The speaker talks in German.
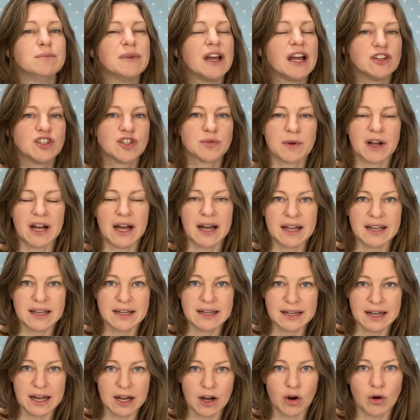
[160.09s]

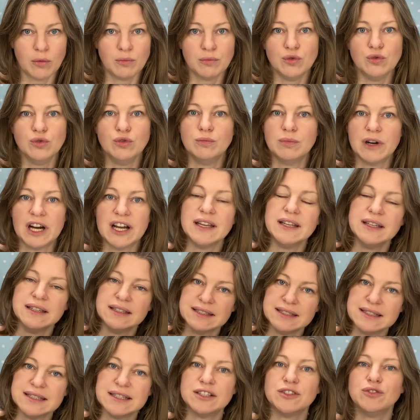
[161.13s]
englischsprachigen Raum über
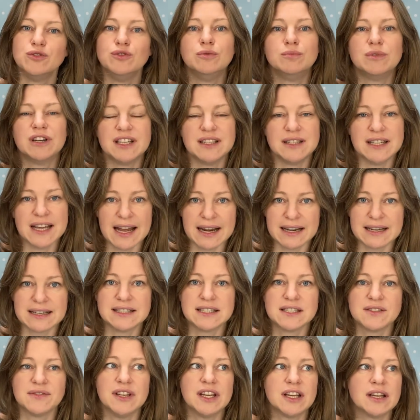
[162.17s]
Indien, über die
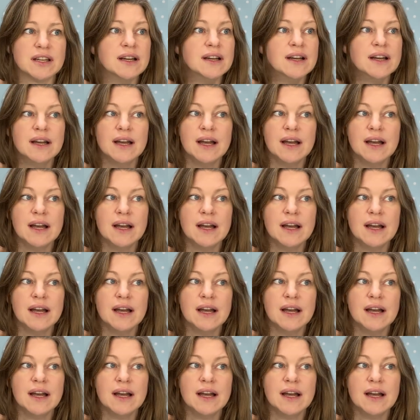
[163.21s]
Handelswege